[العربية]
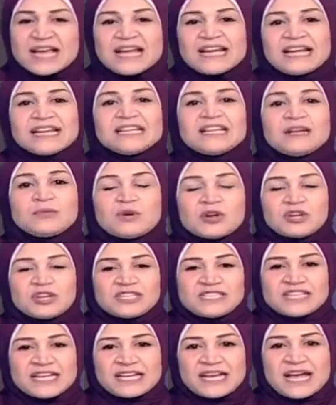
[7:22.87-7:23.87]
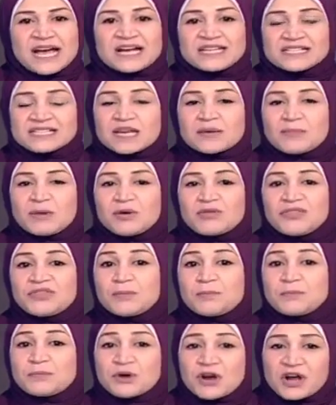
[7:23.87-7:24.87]
لكن المره دي هنا اسك اباوت ذا
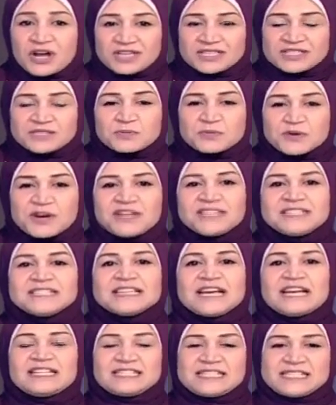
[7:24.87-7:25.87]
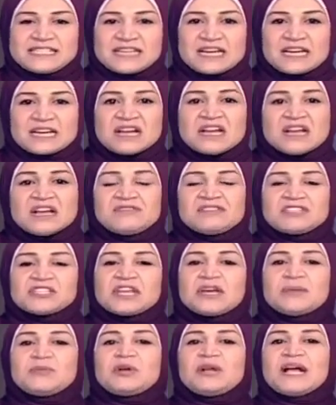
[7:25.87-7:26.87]
برايس برايس يعني السعر فعشان
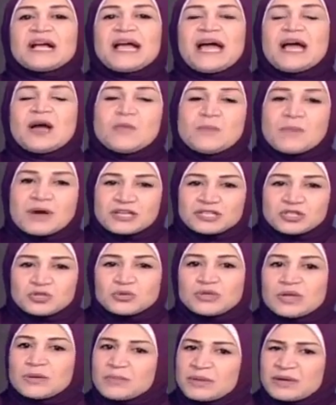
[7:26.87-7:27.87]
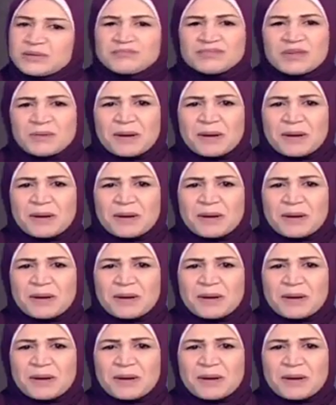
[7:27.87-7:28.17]
كده بيقول لك هاو ماتش طبعا